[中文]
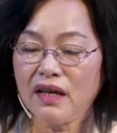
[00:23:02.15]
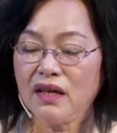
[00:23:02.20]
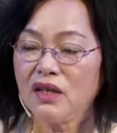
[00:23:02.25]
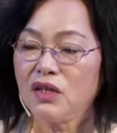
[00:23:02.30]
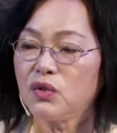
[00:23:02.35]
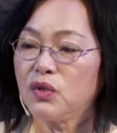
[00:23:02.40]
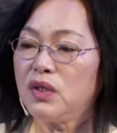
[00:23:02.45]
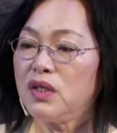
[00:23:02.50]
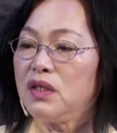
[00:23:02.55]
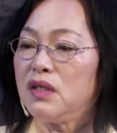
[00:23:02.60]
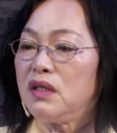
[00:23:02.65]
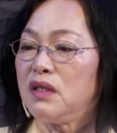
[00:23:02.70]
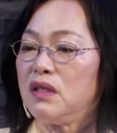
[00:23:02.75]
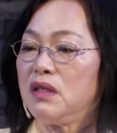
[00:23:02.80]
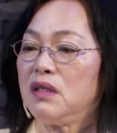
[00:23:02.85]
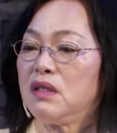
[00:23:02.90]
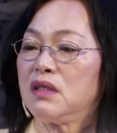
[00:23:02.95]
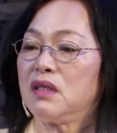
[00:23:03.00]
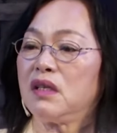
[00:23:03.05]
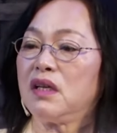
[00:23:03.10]
所以
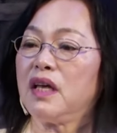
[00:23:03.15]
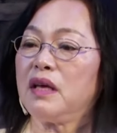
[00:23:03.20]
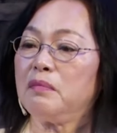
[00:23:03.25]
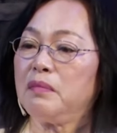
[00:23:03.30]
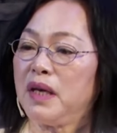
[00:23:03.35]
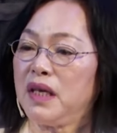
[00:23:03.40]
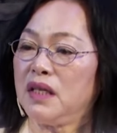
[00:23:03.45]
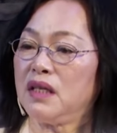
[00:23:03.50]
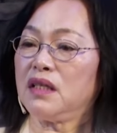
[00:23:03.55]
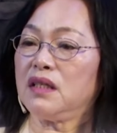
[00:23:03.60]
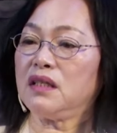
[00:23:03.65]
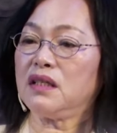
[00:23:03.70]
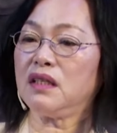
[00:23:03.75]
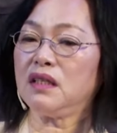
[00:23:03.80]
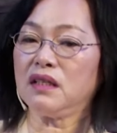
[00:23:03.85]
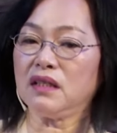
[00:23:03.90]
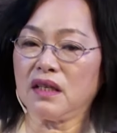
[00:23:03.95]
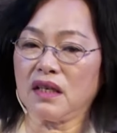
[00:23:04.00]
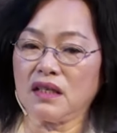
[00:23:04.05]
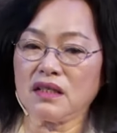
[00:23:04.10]
以色列每一个
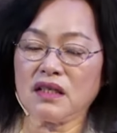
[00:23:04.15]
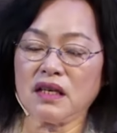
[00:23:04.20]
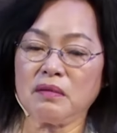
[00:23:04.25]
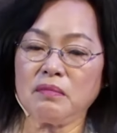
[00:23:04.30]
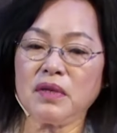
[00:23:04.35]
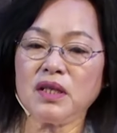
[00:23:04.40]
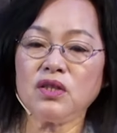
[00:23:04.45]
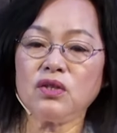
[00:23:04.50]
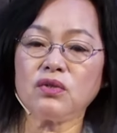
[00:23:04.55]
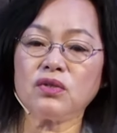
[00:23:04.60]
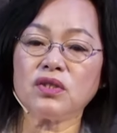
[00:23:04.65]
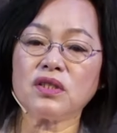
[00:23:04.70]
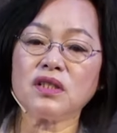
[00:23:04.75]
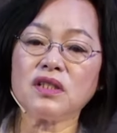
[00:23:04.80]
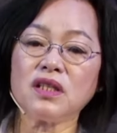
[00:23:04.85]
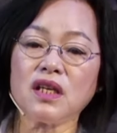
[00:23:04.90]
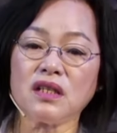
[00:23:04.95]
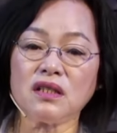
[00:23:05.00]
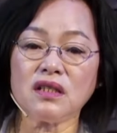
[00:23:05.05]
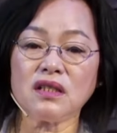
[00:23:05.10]
庆典前面都是
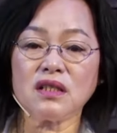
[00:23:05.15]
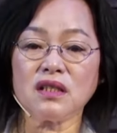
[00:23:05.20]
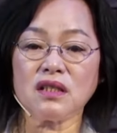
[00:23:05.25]
献祭。